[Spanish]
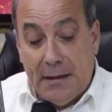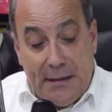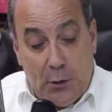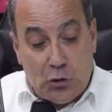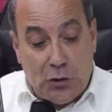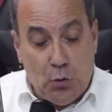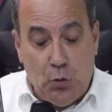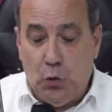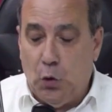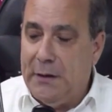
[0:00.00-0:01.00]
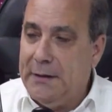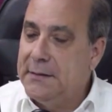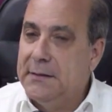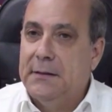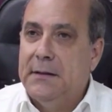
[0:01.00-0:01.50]
Y lo segundo
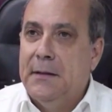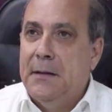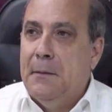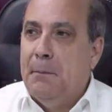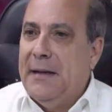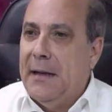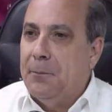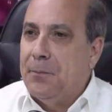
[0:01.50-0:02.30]
es Mira,